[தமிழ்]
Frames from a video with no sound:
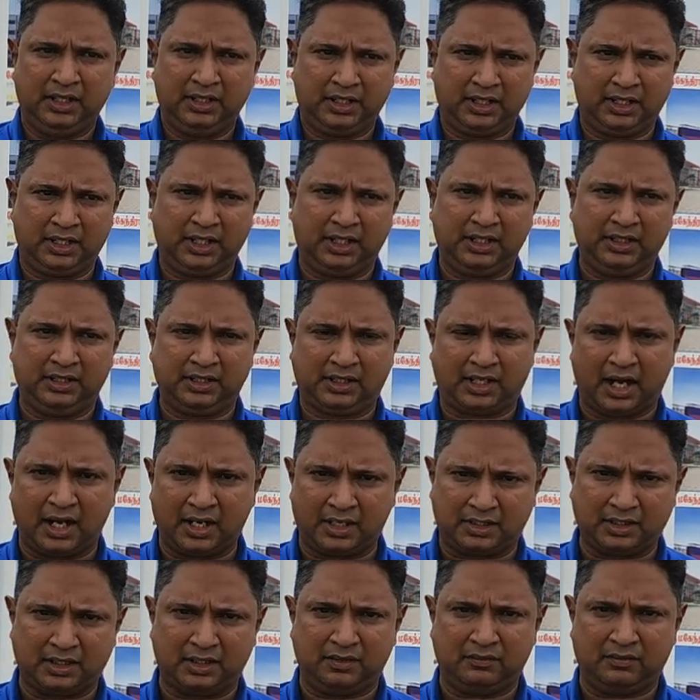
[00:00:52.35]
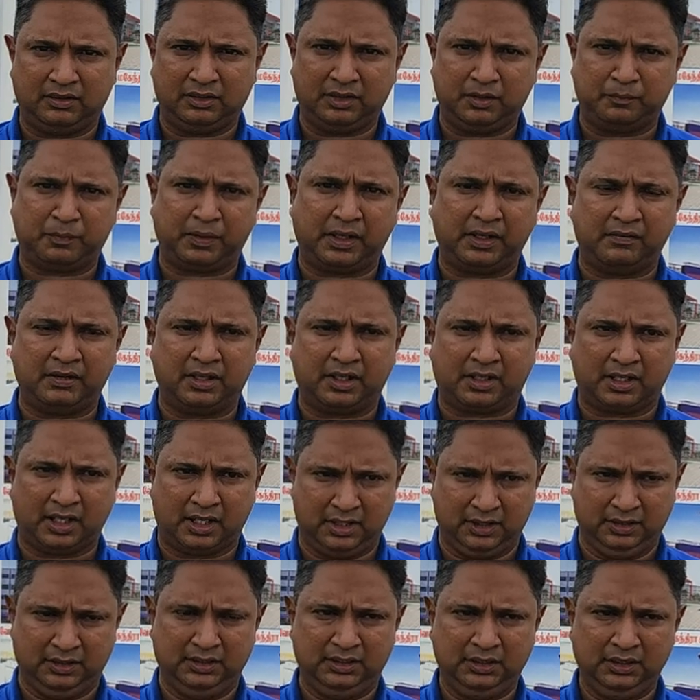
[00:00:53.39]
ஏன்னா இதுக்கு அடுத்தது வந்து
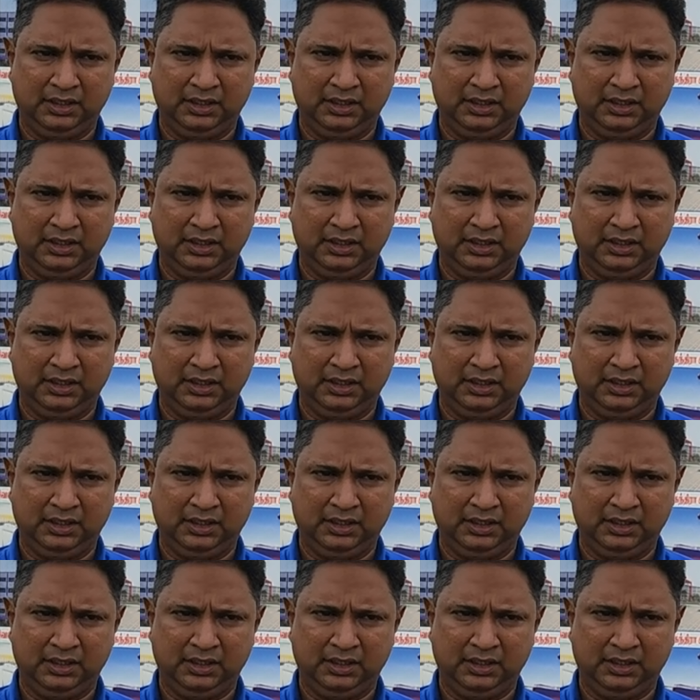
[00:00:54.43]
பழவேற்காடு